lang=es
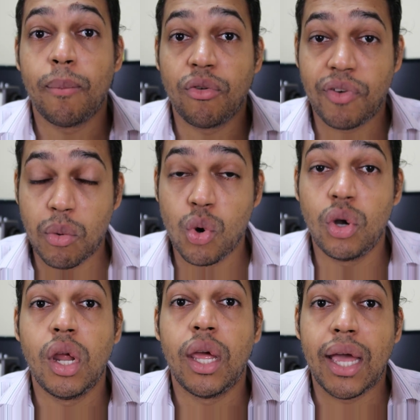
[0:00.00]
por
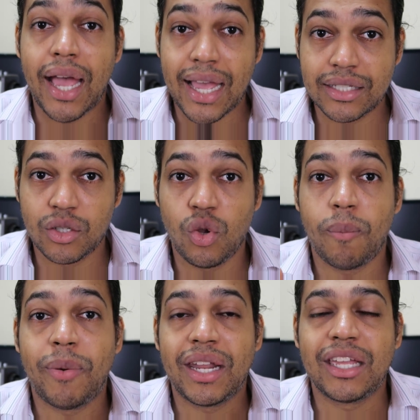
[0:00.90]
favor,
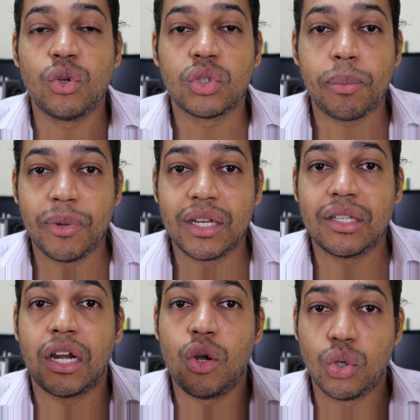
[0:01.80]
hazlo para que no te
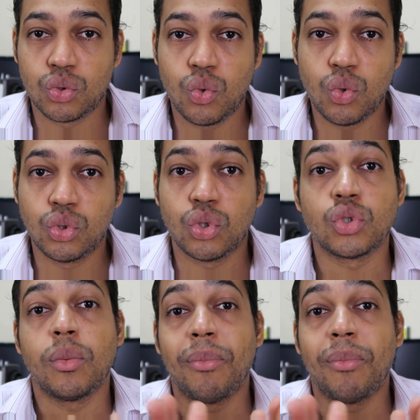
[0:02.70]
pierdas los cursos.